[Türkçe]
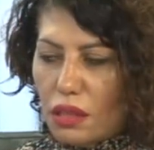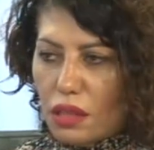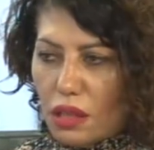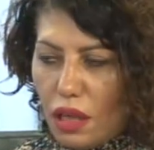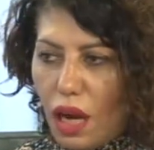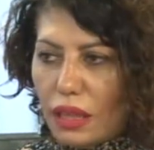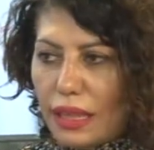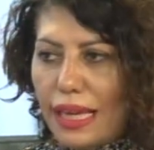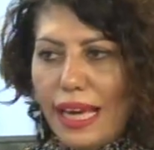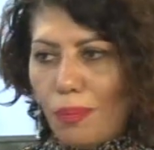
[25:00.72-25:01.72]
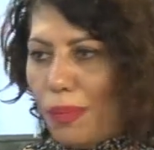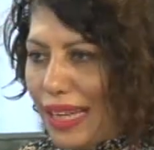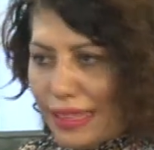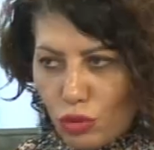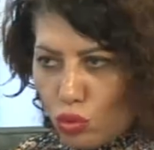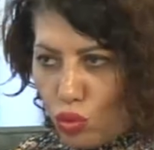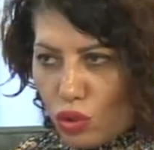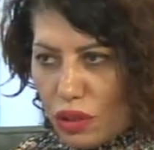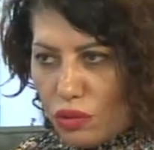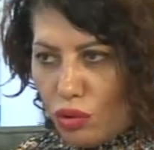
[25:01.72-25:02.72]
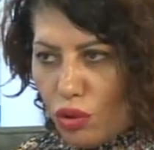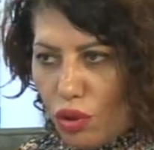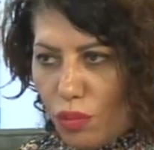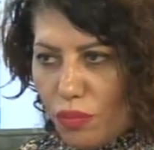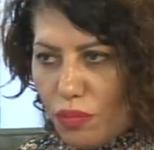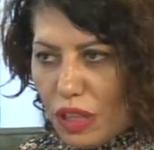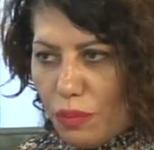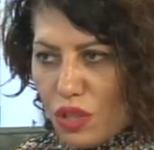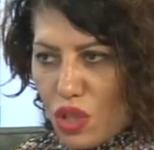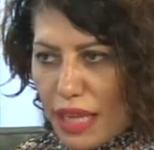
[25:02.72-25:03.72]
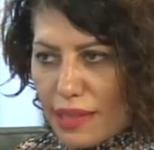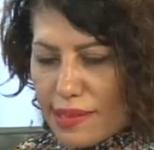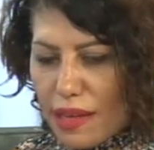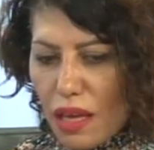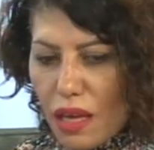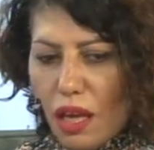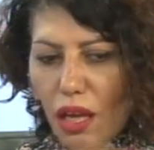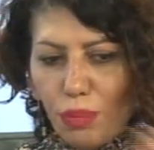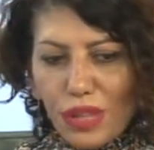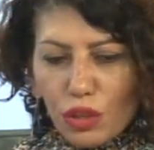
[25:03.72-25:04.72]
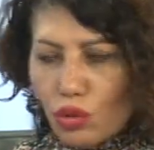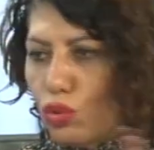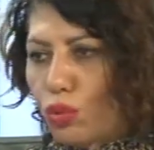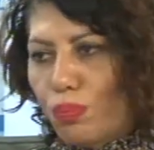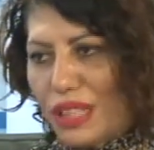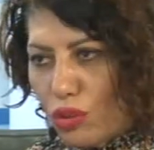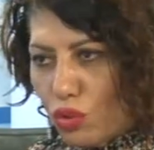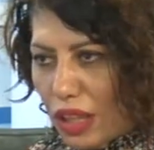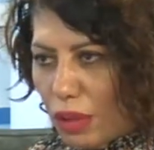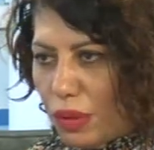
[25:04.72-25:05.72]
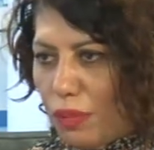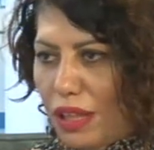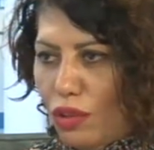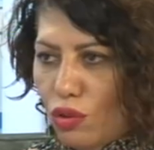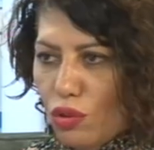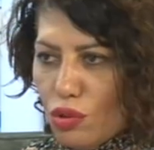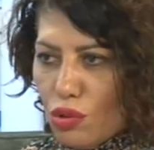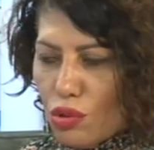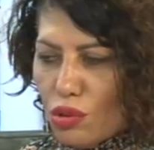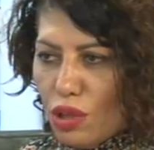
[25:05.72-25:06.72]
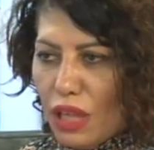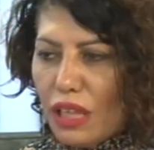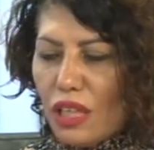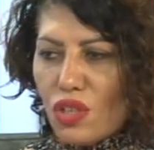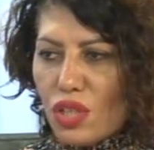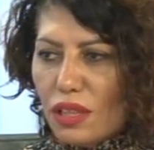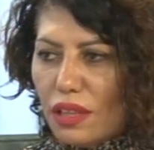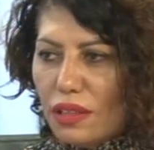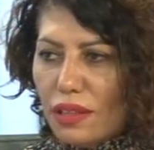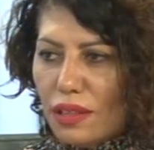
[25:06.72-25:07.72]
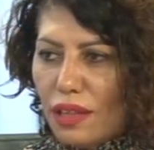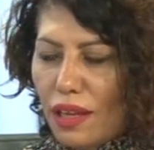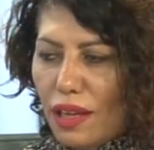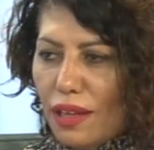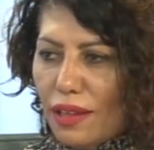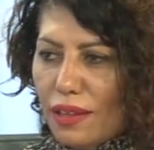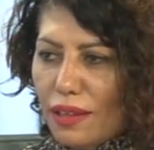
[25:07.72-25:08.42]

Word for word: yani beli tutuk atıyorum gibi şeyse bir gün durup bir günde yapabiliyoruz. Hmm. Kişinin e,